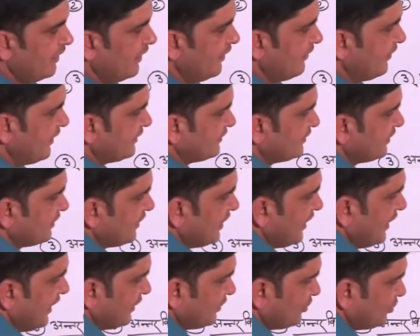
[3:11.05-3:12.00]
डिफरेंस
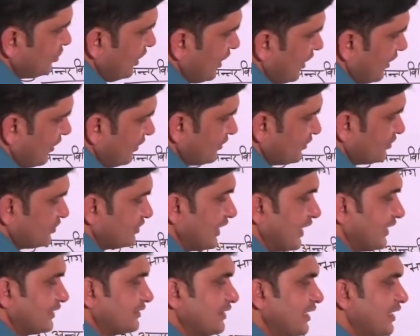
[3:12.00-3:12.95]
कितना आया चार
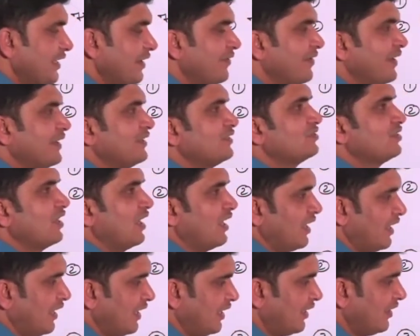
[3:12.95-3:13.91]
जैसे ही डिफरेंस
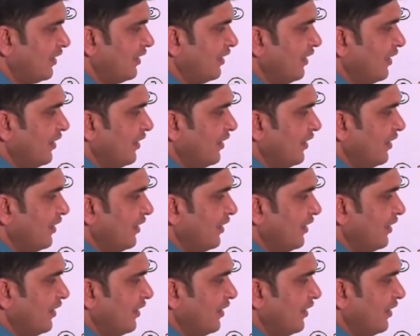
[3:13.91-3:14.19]
चार आया